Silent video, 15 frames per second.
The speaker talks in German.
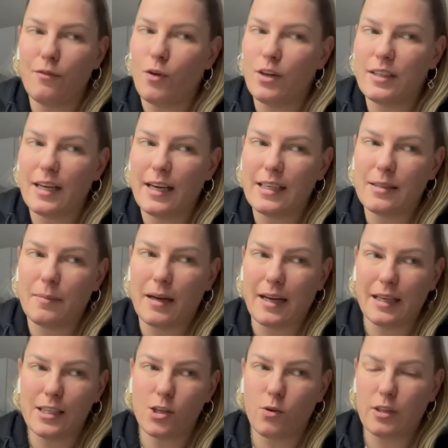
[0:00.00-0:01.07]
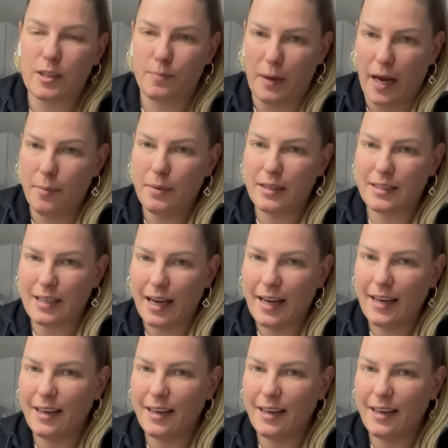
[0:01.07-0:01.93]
wollte er erstmal ganz kurz bei mir sein.